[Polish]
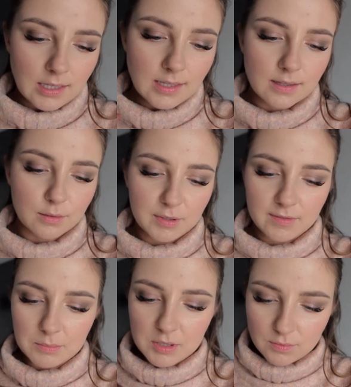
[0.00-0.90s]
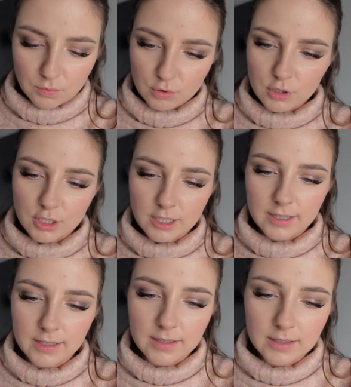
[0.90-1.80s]
I zrobię Wam
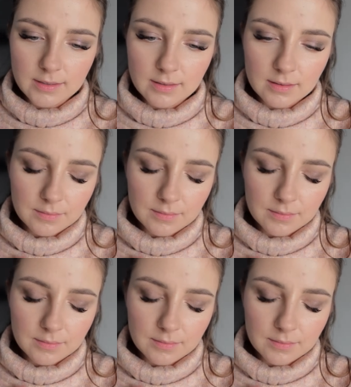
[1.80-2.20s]
słoczyka.